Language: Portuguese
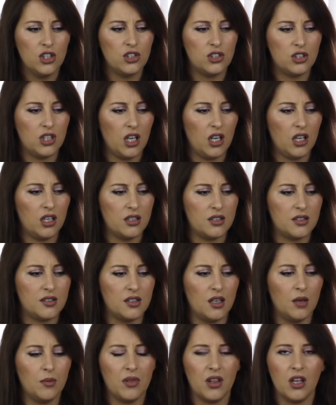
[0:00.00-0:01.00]
Cheia
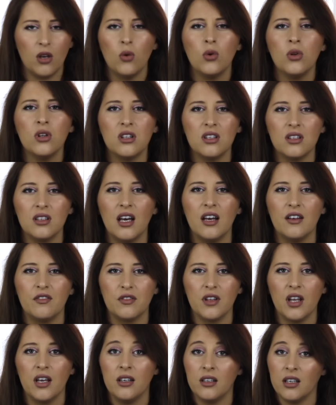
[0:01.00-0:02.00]
Something, ou de
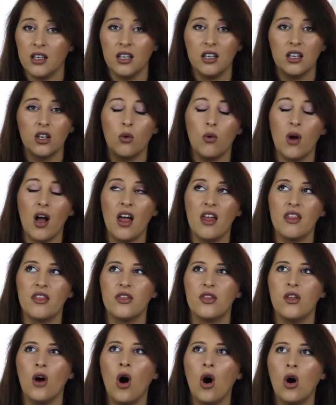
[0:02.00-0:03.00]
avelã, e que eu
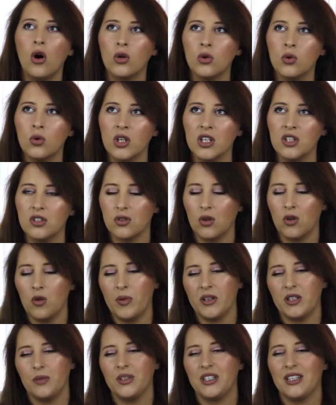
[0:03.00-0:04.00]
adoro e sou
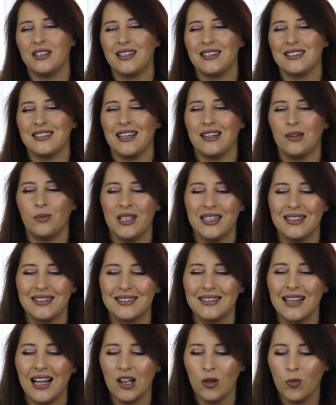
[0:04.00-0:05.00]
completamente atrasada
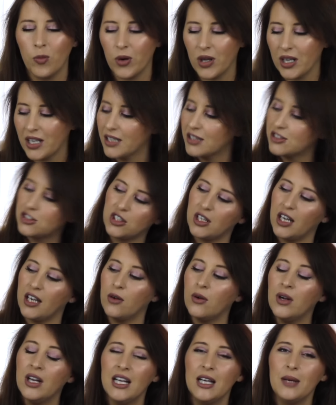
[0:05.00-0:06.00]
mental por aquele
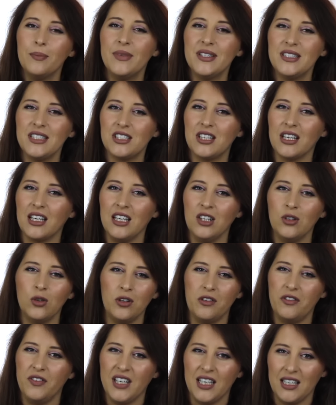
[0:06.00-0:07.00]
cheiro, mas este aqui
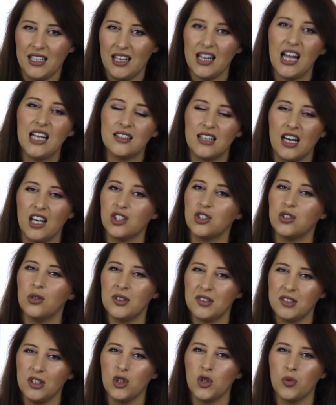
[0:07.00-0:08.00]
não lhe fica nada atrás.
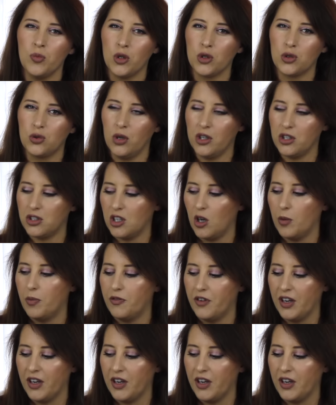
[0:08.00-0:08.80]
São assim os meus dois top